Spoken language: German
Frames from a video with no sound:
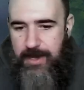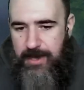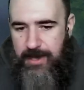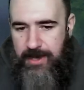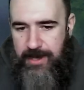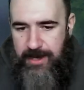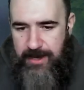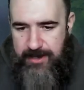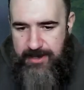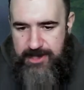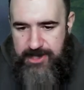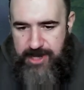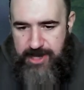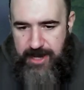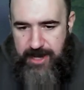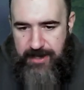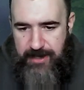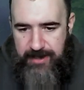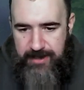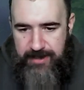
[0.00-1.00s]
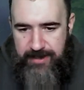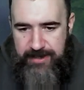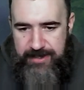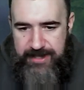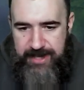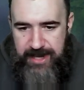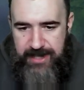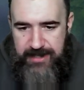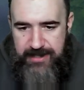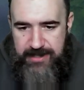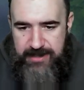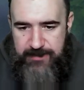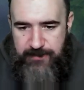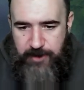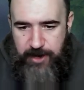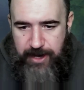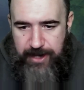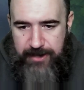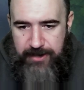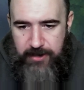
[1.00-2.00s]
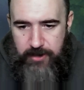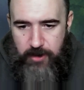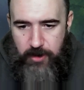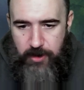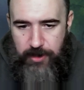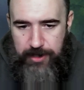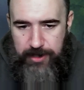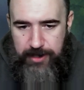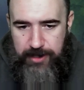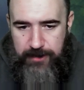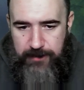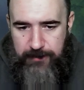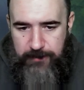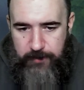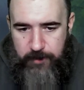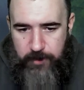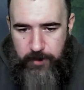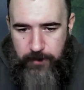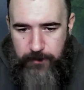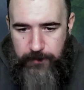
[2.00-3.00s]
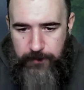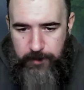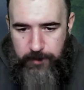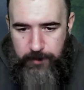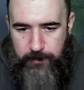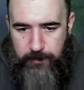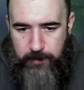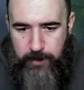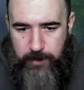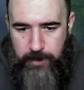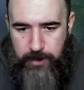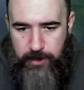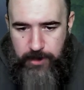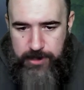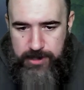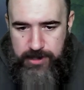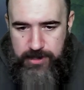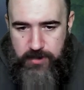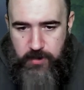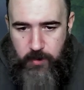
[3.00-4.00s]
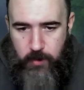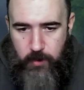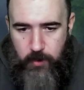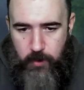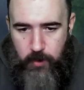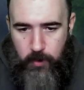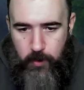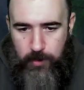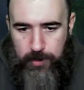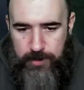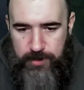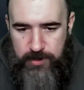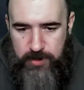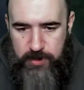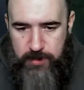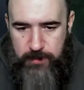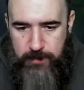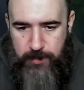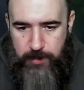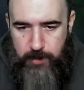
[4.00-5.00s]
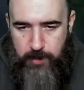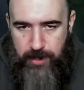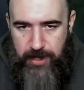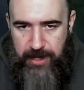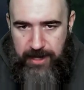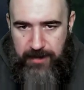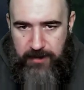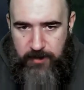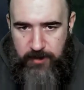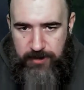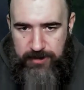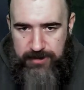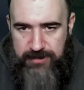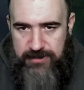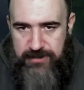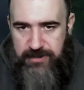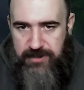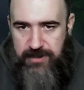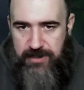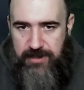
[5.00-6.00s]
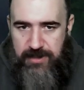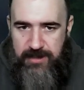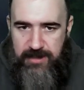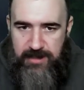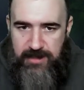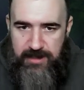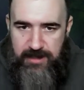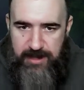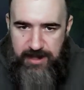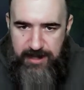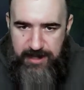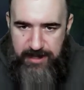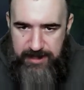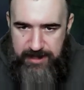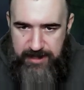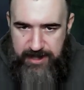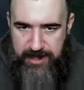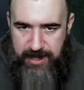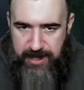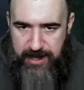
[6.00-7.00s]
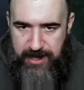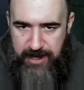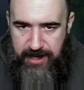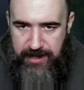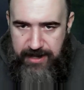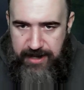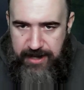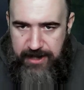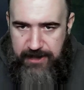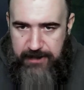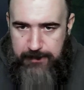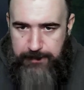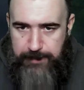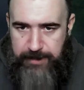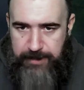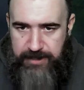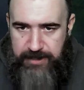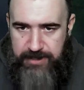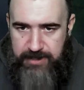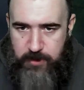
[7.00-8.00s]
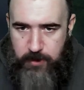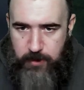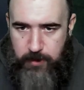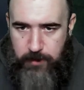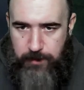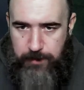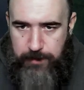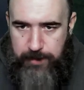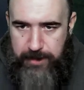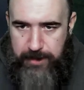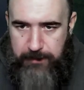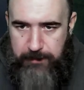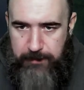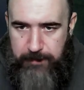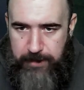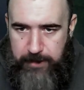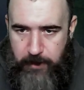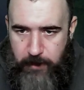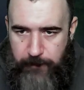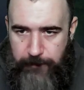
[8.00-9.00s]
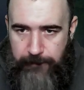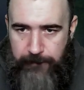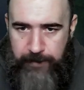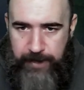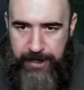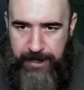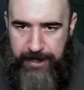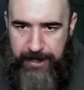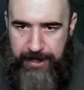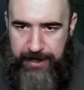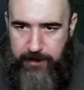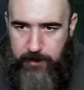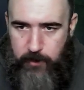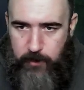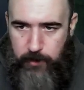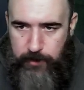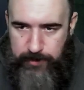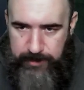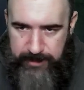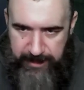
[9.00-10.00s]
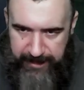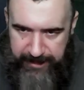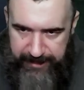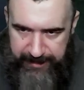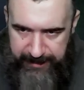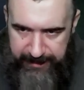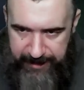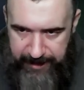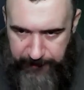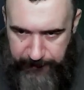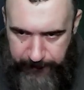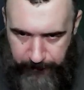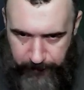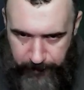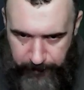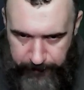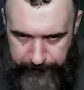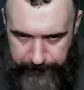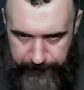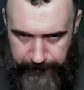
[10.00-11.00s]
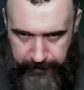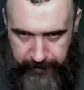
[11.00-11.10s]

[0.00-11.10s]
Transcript: Entscheide dich jetzt für einen neuen Entwurf und wähle das Kronensymbol aus. Jede Expedition beginnt mit nur wenig grundlegenden Entwürfen.